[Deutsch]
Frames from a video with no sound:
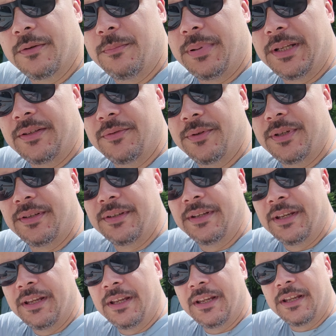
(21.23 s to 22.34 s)
komplett heute.
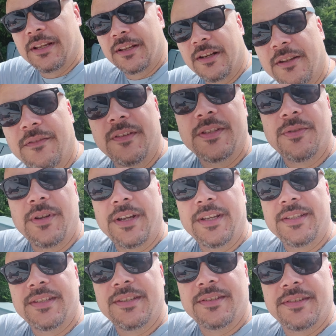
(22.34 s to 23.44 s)
Gerade wenn es so
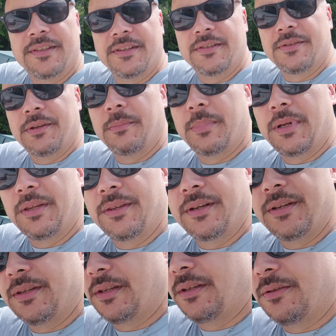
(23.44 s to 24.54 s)
heiß ist, die Sonne brennt
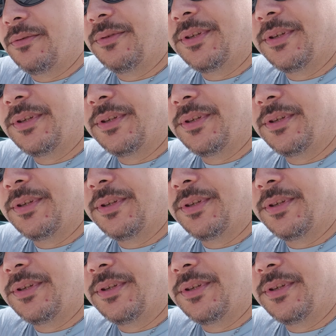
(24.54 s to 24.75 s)
richtig